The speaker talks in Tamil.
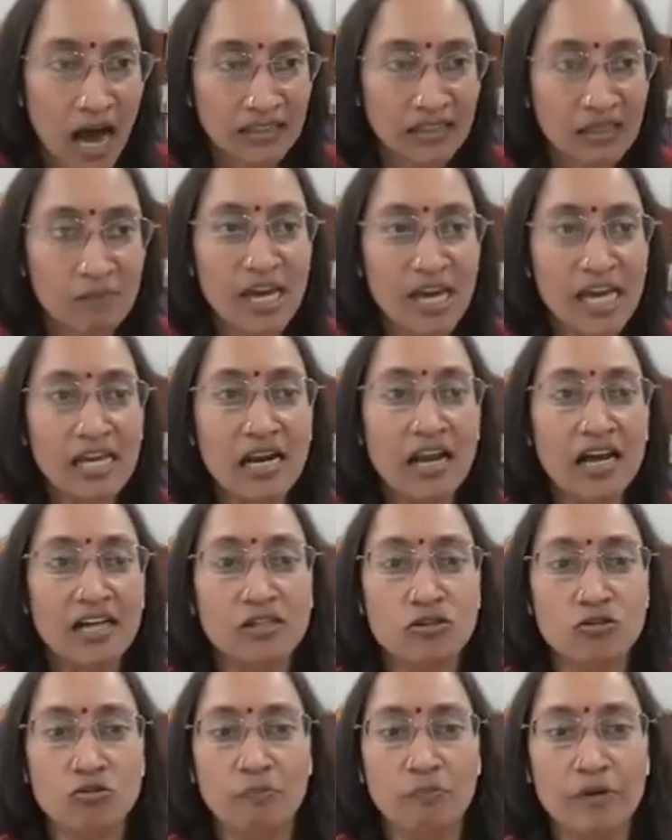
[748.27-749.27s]
அர்த்தமே
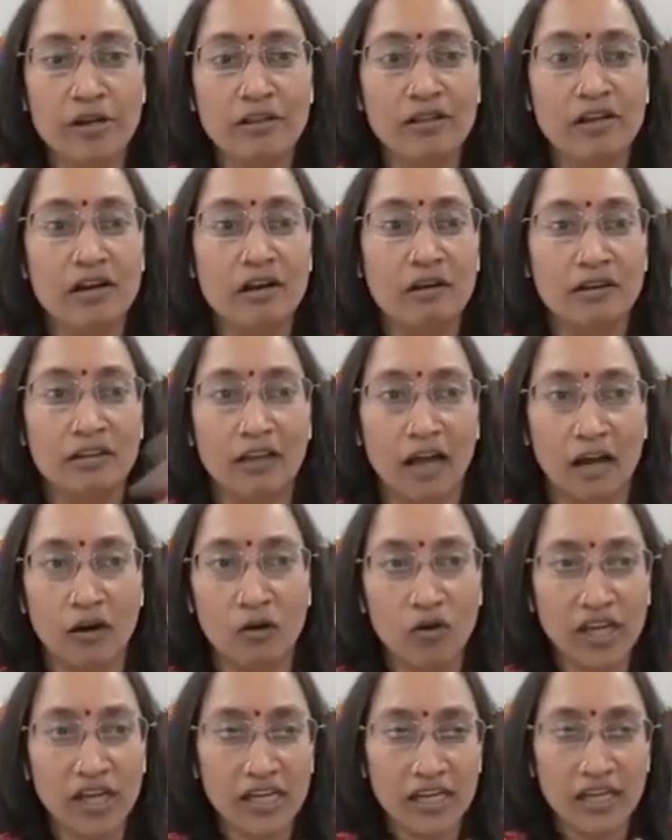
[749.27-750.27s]
இல்லாத சொப்னத்தில்
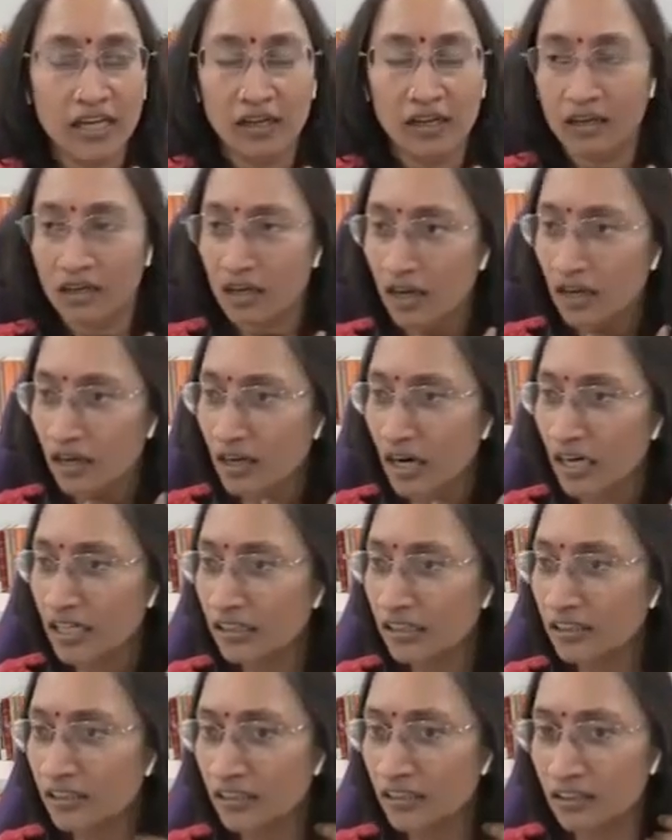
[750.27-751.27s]
தன்னுடைய
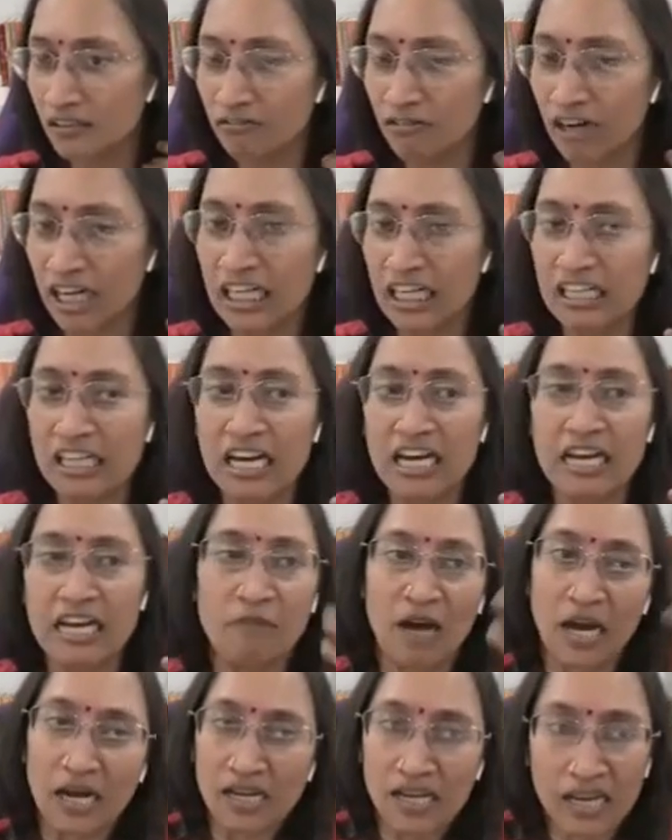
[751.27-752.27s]
கழுத்து வெட்டுதலை
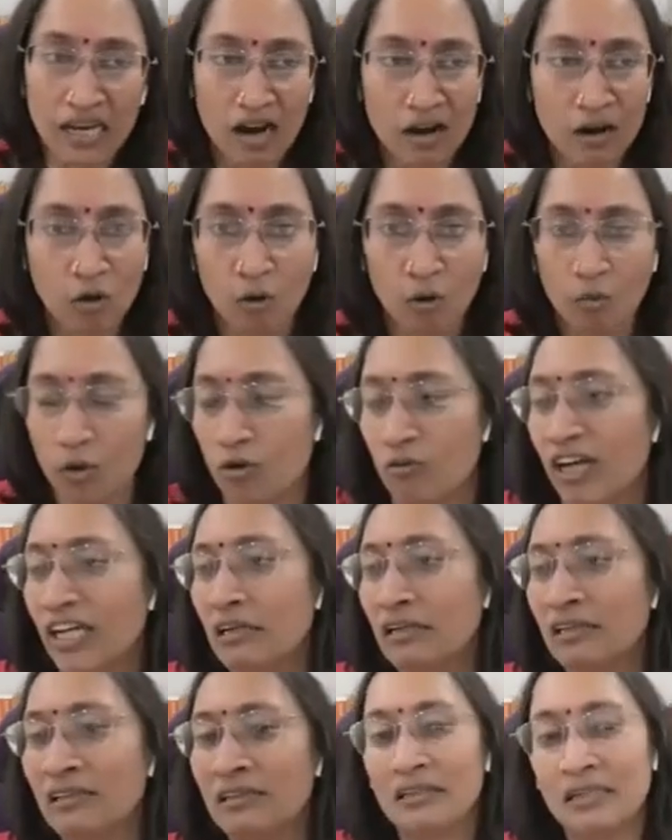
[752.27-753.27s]
பார்க்கிறானோ
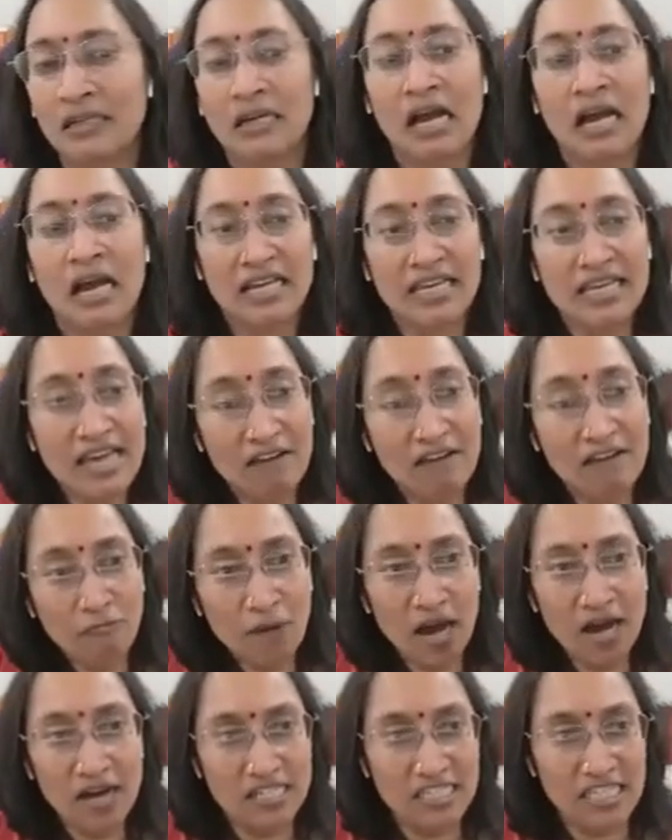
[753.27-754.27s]
ஒருவன்
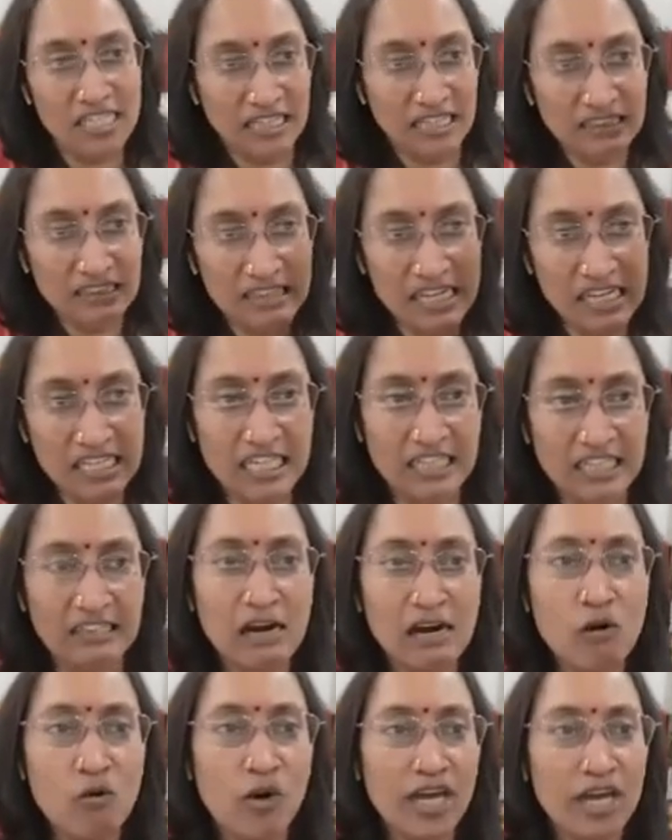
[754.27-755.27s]
எவ்வாறு ஜலத்தில்
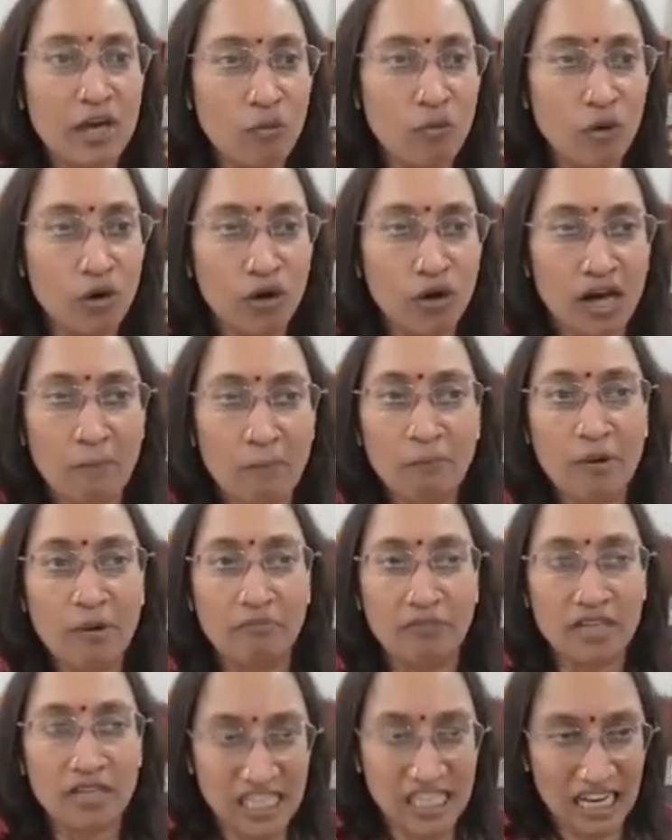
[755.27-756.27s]
சந்திரனுடைய ஒரு
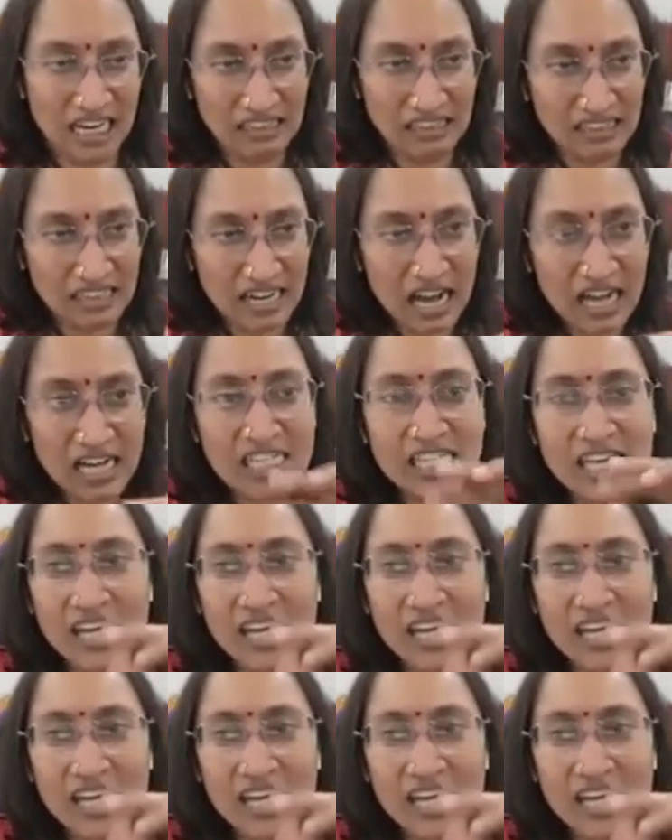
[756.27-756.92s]
கம்பம் ஜலத்தினால்